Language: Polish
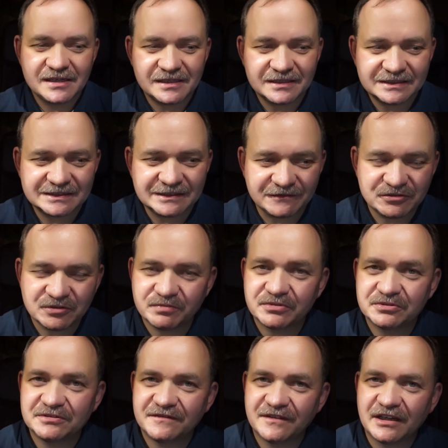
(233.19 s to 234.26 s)
E, zawsze
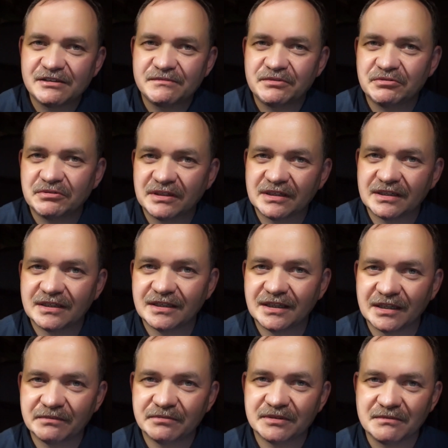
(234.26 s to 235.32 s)
podziwiałem ją, jak,
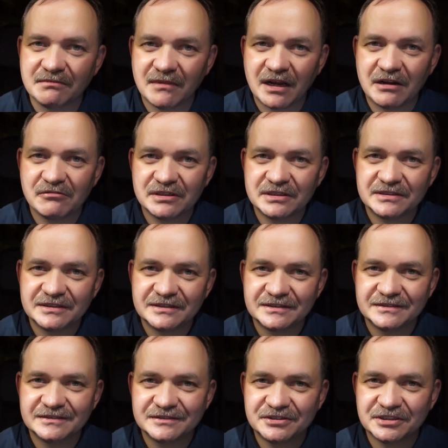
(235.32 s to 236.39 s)
jak byłem
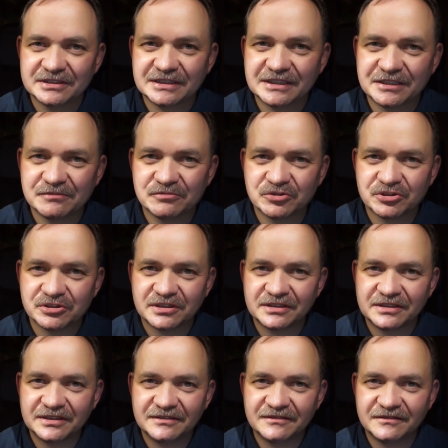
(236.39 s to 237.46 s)
mały dzieckiem,
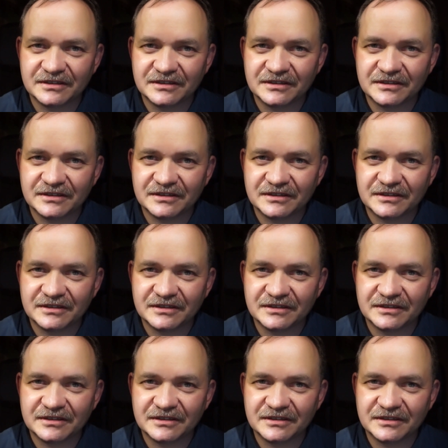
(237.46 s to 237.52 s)
że